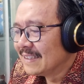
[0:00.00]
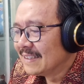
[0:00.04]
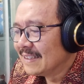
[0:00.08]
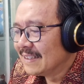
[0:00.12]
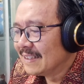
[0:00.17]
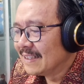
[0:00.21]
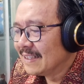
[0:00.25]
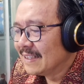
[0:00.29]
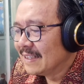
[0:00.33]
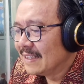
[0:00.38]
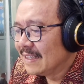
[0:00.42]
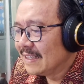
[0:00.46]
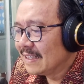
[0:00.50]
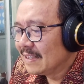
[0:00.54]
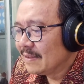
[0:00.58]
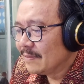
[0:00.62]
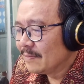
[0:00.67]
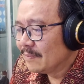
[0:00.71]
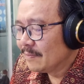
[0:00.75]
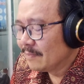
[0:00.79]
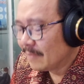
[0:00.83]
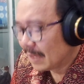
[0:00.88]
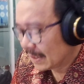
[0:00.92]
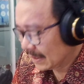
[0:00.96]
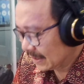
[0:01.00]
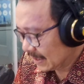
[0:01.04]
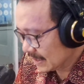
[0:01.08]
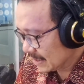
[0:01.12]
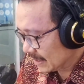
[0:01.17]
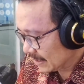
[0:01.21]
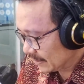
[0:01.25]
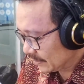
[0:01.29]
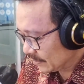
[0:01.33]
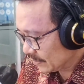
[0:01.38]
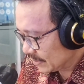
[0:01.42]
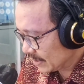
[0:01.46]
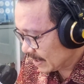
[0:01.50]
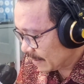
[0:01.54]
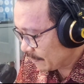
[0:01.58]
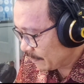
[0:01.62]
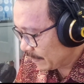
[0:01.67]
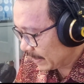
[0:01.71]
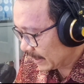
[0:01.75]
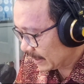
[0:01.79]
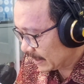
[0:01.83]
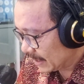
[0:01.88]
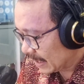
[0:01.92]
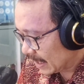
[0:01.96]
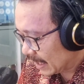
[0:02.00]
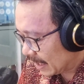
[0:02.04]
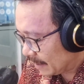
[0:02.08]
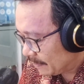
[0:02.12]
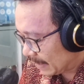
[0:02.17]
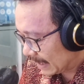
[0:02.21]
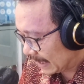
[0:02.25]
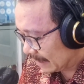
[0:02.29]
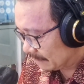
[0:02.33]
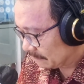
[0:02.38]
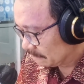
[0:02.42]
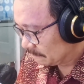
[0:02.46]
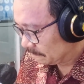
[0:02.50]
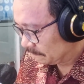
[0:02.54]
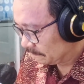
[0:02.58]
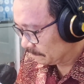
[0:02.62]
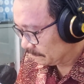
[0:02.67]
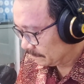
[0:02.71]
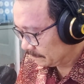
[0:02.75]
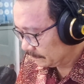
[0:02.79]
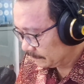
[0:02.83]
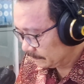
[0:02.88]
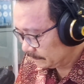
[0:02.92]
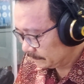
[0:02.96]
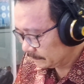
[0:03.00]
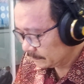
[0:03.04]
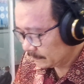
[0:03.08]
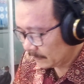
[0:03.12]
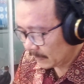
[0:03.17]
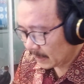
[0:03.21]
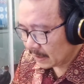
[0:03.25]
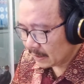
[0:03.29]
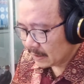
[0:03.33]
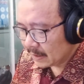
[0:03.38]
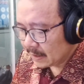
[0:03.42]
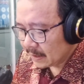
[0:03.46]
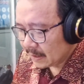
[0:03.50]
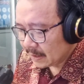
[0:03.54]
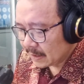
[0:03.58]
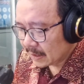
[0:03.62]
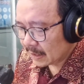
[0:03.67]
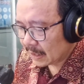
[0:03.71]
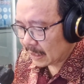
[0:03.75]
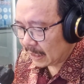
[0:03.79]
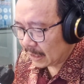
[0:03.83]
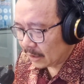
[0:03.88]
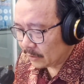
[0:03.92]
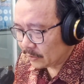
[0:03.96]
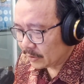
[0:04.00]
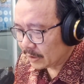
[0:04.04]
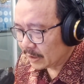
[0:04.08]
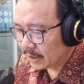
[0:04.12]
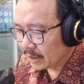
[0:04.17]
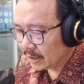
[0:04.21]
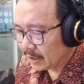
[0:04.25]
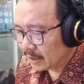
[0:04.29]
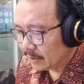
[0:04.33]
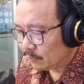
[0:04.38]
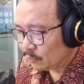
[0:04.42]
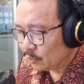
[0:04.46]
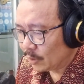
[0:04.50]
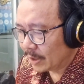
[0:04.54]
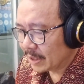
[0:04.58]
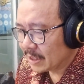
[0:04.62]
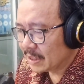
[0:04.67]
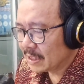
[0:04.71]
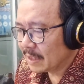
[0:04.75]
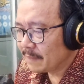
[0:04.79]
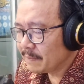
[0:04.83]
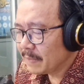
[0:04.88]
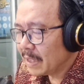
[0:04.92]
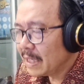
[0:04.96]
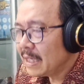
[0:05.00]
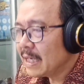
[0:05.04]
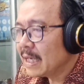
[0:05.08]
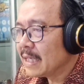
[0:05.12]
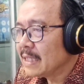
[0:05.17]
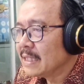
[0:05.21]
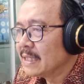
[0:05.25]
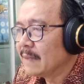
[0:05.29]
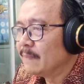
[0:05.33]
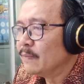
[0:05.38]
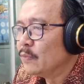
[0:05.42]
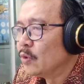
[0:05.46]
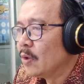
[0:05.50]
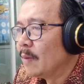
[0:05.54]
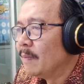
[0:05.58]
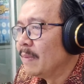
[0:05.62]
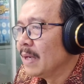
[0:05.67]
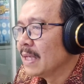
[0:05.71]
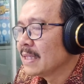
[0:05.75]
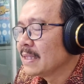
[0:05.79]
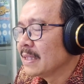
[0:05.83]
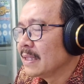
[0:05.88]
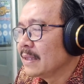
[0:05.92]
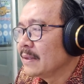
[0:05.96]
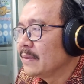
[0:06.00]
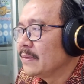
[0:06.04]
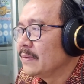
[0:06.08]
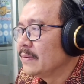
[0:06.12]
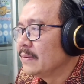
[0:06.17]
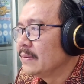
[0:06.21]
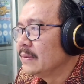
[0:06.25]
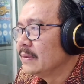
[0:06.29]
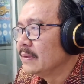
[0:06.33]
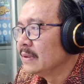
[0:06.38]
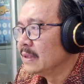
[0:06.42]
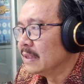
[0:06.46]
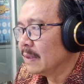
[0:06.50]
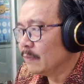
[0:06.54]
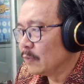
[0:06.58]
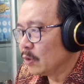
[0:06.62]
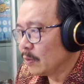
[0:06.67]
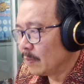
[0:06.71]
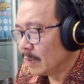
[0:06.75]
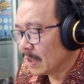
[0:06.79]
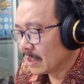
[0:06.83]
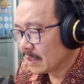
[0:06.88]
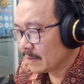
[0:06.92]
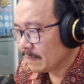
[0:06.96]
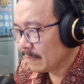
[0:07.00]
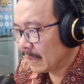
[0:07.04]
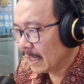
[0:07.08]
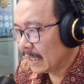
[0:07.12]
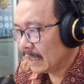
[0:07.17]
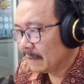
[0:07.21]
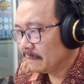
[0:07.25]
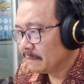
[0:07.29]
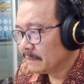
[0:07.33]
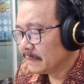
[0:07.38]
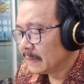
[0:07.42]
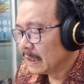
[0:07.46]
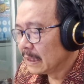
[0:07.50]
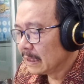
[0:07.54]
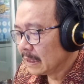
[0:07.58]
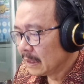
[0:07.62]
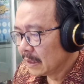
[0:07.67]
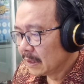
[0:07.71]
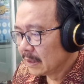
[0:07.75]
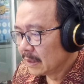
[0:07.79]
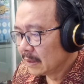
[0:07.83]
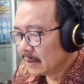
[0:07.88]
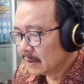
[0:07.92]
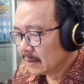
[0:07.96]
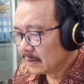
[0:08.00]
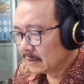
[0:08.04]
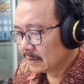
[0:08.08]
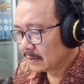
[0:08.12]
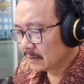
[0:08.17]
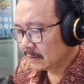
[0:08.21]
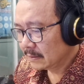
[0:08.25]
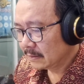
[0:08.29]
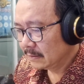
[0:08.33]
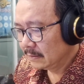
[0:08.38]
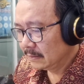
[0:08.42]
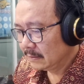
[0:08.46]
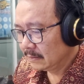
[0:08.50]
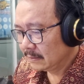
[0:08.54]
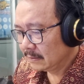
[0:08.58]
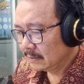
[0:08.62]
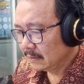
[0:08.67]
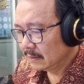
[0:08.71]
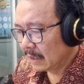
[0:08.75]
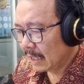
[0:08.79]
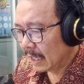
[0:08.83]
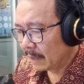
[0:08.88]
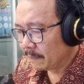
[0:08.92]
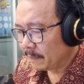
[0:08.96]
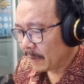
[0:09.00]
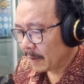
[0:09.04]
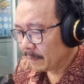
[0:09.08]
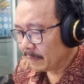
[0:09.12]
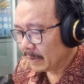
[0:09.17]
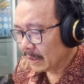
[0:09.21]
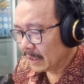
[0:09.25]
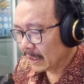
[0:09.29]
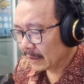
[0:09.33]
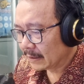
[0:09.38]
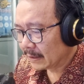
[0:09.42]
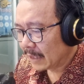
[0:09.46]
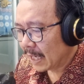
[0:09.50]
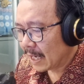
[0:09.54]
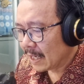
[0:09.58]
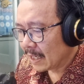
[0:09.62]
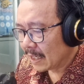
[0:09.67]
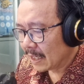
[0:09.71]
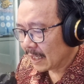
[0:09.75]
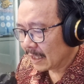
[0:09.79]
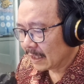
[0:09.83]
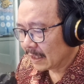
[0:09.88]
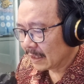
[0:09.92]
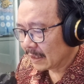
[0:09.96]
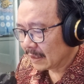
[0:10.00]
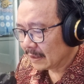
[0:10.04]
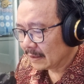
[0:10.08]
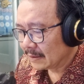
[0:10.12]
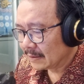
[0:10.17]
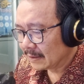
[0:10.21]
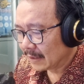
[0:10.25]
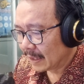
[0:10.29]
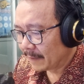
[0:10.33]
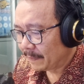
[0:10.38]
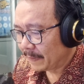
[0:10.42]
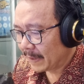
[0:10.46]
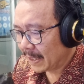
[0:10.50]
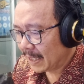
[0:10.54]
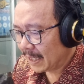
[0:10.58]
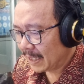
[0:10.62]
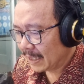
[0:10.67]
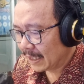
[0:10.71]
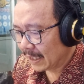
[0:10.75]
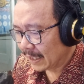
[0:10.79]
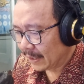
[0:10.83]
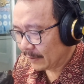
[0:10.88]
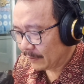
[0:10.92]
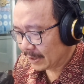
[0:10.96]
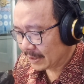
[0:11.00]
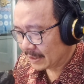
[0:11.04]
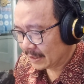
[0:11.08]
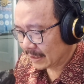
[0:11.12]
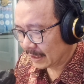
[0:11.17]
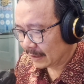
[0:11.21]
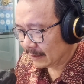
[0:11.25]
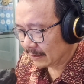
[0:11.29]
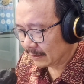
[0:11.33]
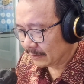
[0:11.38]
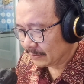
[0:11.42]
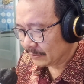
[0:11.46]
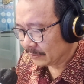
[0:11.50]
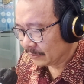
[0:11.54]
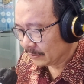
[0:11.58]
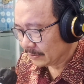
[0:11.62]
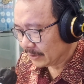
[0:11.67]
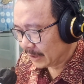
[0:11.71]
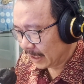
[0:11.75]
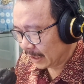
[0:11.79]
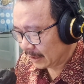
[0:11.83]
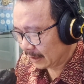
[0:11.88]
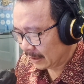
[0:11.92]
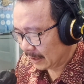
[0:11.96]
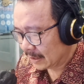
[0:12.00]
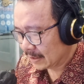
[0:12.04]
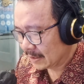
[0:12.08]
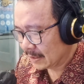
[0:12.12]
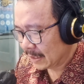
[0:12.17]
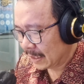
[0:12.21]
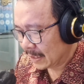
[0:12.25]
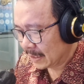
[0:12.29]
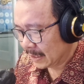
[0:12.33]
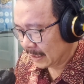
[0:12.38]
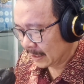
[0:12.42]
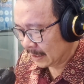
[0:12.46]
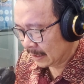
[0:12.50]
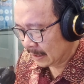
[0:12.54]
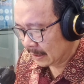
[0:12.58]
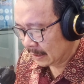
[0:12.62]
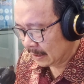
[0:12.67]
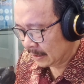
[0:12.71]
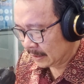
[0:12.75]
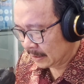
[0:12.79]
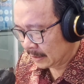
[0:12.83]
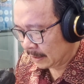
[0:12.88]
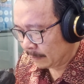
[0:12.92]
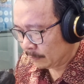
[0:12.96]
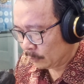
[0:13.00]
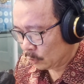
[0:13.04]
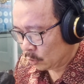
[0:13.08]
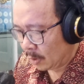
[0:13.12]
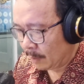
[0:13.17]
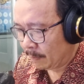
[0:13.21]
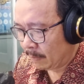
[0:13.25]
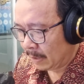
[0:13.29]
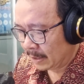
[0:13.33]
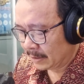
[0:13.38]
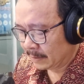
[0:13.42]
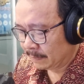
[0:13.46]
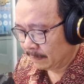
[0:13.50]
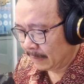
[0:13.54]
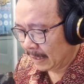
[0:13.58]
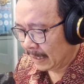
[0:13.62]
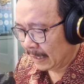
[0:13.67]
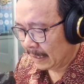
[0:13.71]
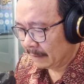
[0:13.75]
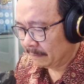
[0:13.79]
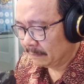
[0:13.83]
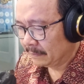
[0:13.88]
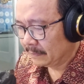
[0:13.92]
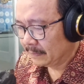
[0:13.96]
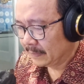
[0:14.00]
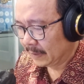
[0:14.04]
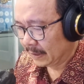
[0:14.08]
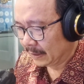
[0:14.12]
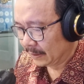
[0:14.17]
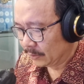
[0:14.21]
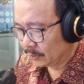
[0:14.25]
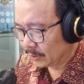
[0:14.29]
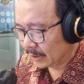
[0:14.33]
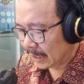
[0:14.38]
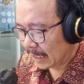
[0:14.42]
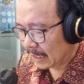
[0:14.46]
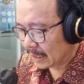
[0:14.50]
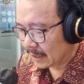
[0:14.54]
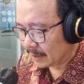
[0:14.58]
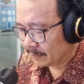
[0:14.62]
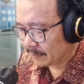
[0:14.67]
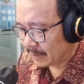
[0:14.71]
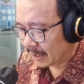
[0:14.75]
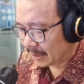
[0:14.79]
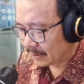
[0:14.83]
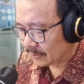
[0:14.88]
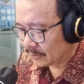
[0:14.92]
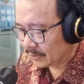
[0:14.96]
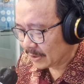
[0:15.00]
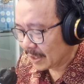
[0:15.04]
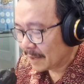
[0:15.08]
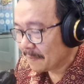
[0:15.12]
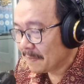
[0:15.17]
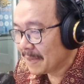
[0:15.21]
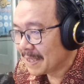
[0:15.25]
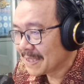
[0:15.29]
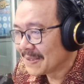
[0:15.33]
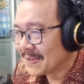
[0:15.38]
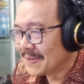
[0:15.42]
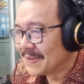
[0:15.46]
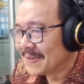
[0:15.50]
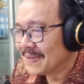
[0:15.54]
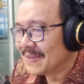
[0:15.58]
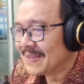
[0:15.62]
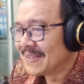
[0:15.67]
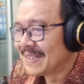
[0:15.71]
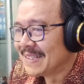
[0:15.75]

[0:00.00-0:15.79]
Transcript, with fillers: Jadi batasnya itu sampai tengah malam. Kalau dibuat jamnya ya jam 12 itu, jam 12 malam. Apabila tanggal apa lewat satu detik saja dari jam 12 malam itu tanggal baru udah masuk.